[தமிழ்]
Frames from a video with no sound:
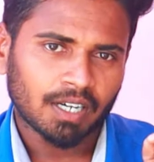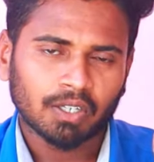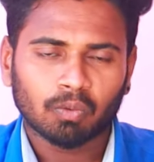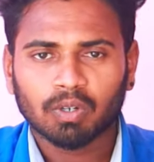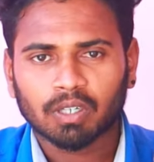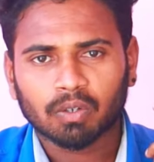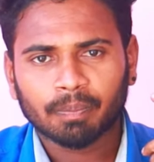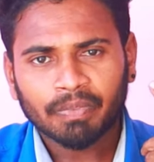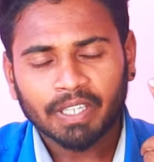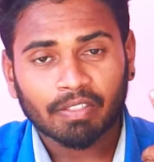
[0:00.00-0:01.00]
அண்டு
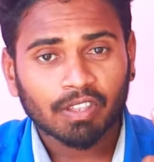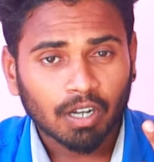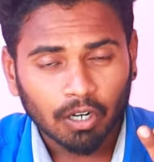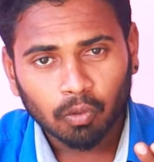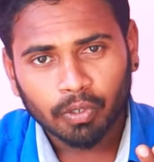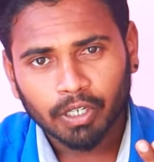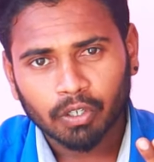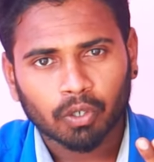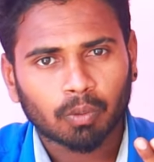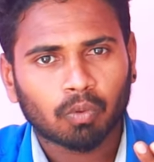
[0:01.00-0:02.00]
உங்களுக்கு எந்த கல்லூரி
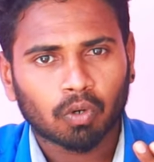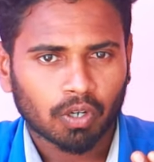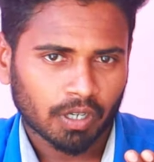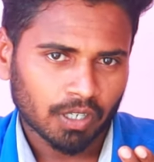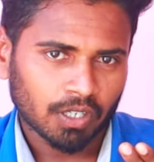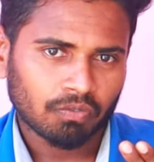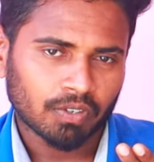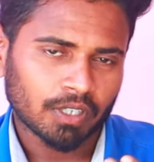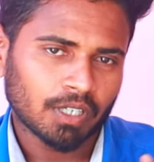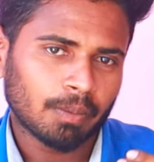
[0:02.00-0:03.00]
எடுக்கணும் உங்களோட கட்
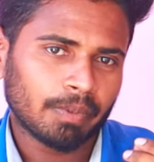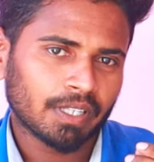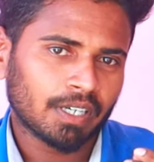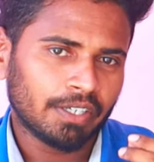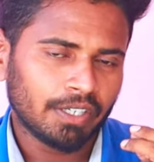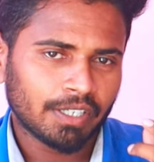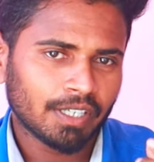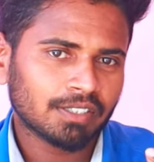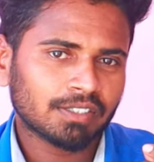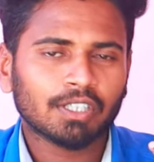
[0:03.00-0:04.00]
ஆஃப்க்கு அப்படிங்கிற
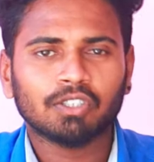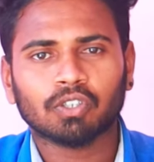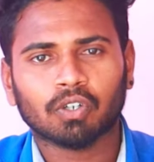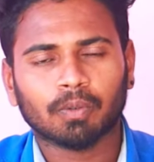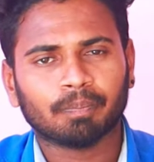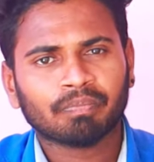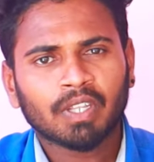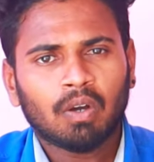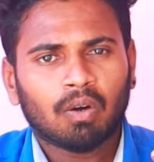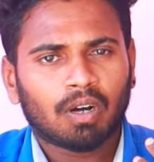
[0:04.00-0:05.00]
டீட்டெயில்ஸ் தெரிஞ்சுக்கணும்
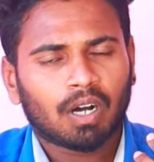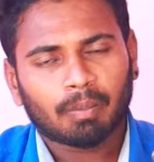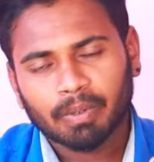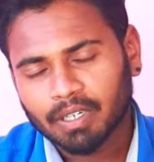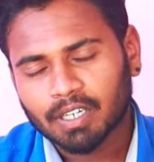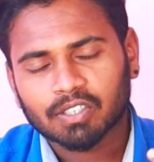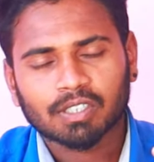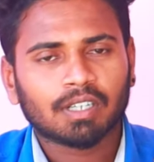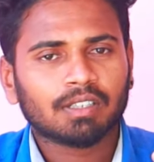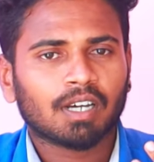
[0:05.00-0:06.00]
அப்படின்னு
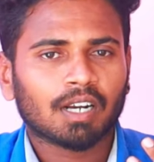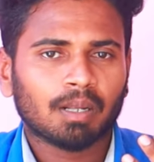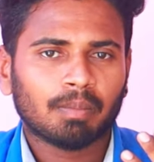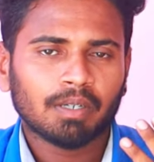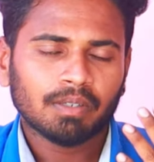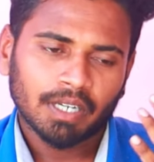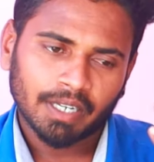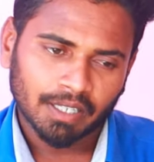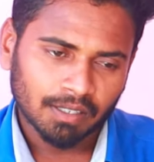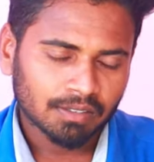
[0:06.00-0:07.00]
நினச்சிங்கன்னா தாராளமாக
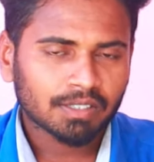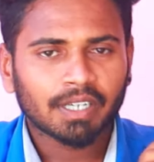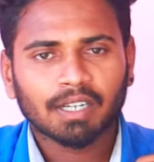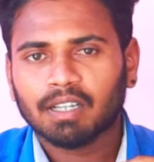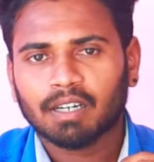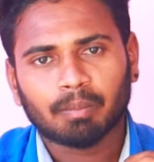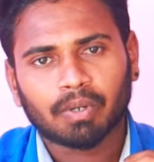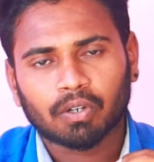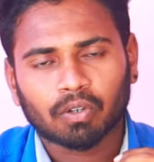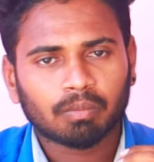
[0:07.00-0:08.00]
நீங்கள் ஸ்க்ரீனில்
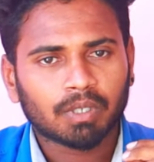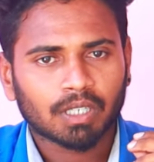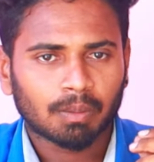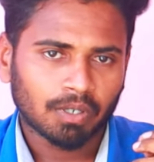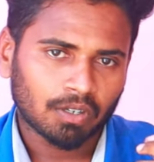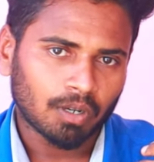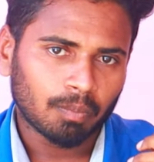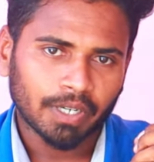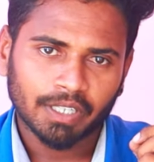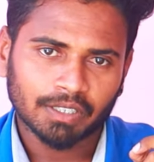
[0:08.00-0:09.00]
நம்பர் இருக்கும் அந்த நம்பருக்கு
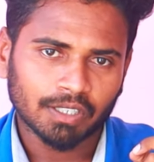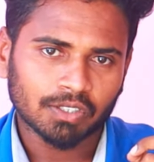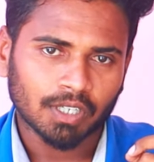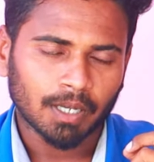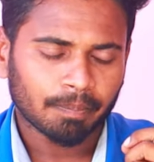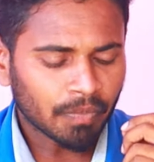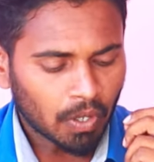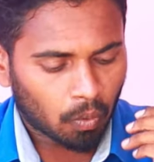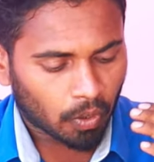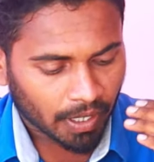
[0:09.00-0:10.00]
கால் பண்ணி தெரிஞ்சுக்கலாம்
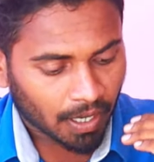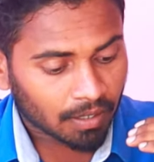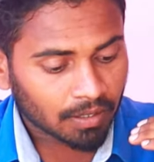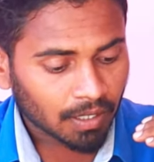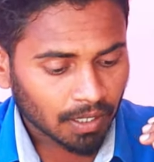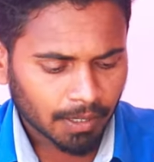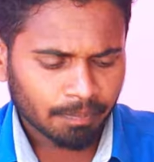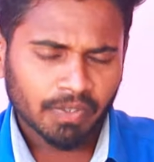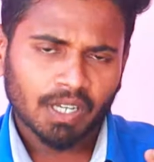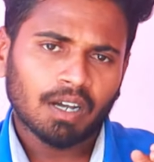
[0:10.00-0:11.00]
ஓகே அடுத்ததாக